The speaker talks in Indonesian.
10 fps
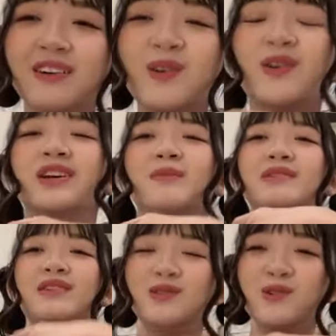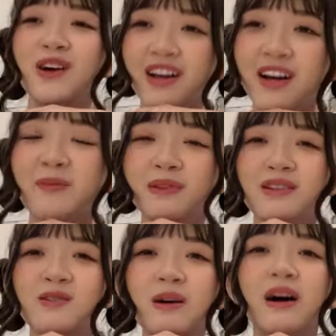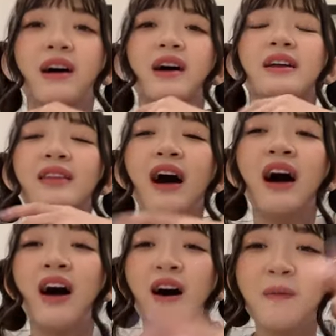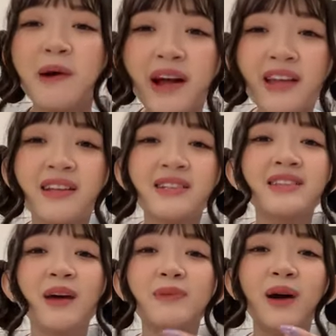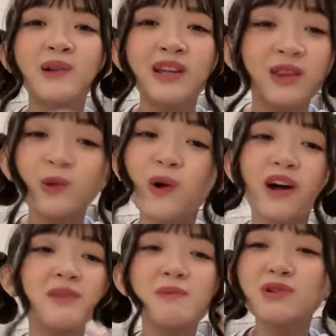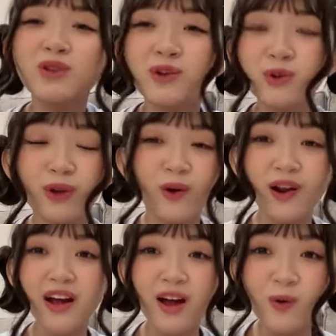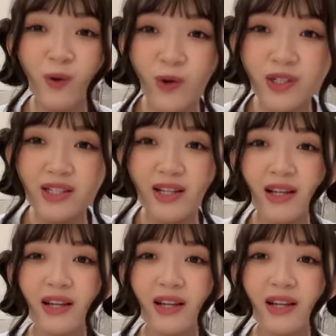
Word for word: oh iya bener juga ya bener juga nah bayangin nih setiap tahun itu ada berjuta-juta orang yang lulus